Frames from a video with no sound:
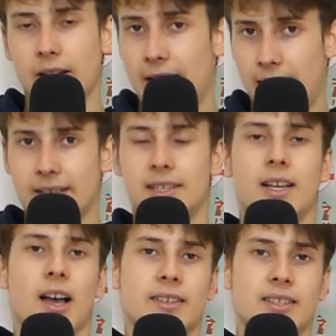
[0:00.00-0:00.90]
Er hat die
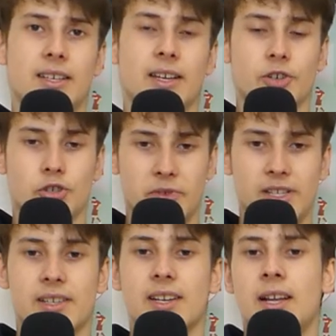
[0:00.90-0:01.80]
Garantie, er
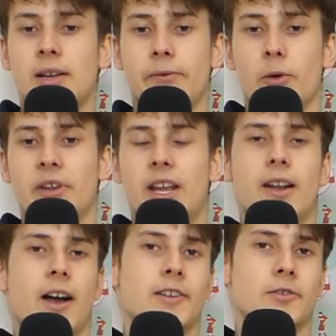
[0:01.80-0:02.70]
spielt von
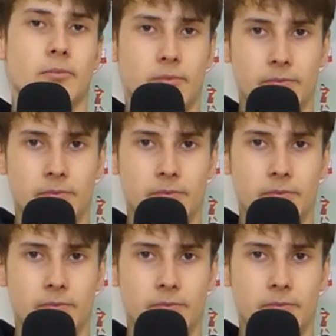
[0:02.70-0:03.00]
Beginn an,